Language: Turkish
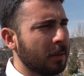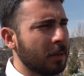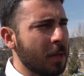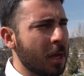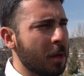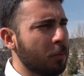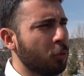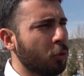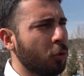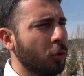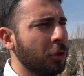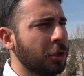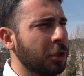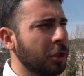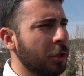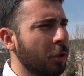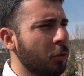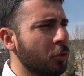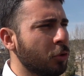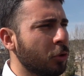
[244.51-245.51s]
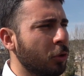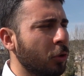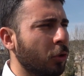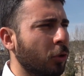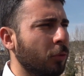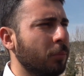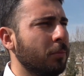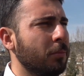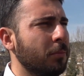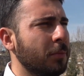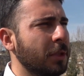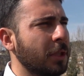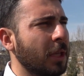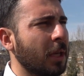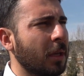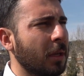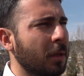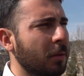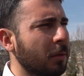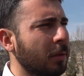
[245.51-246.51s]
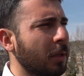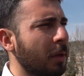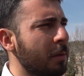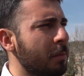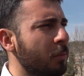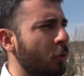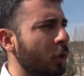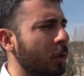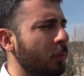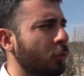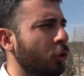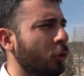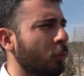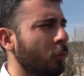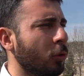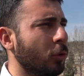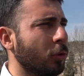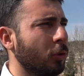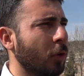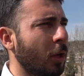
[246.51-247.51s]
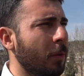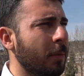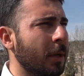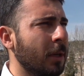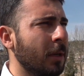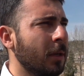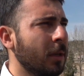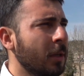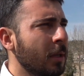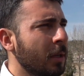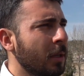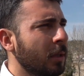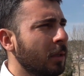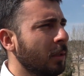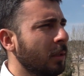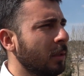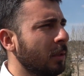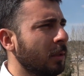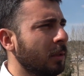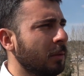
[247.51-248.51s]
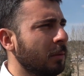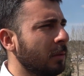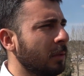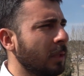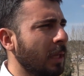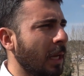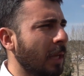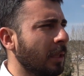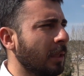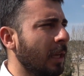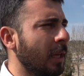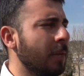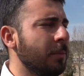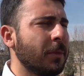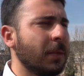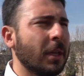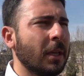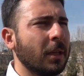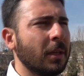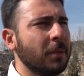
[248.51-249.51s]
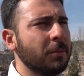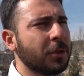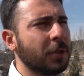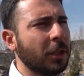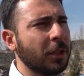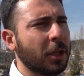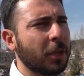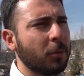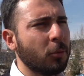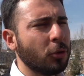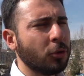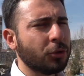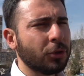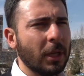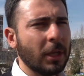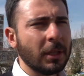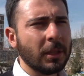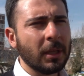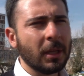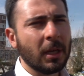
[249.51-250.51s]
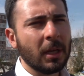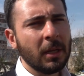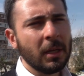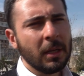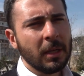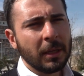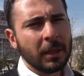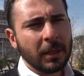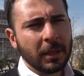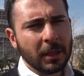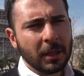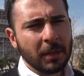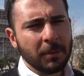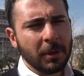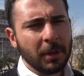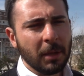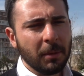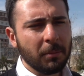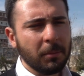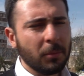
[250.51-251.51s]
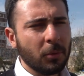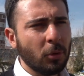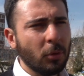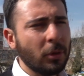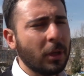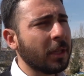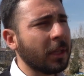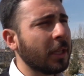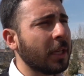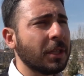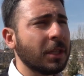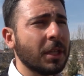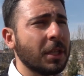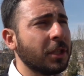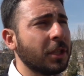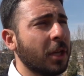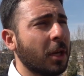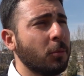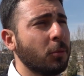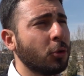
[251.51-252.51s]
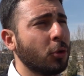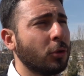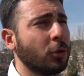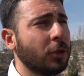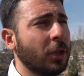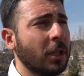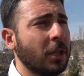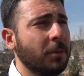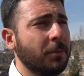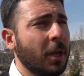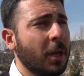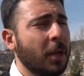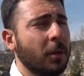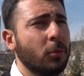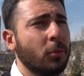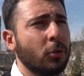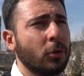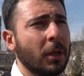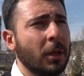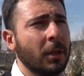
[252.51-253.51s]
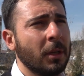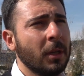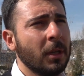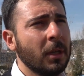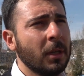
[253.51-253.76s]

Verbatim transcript: Yani bu konu için de üzülüyorum. Bize tamam böyle bir durum oldu ama ee, yani elimde imkanlarım olsaydı da ya da ne bileyim onları da keşke çıkarmış olsaydım yani buradan.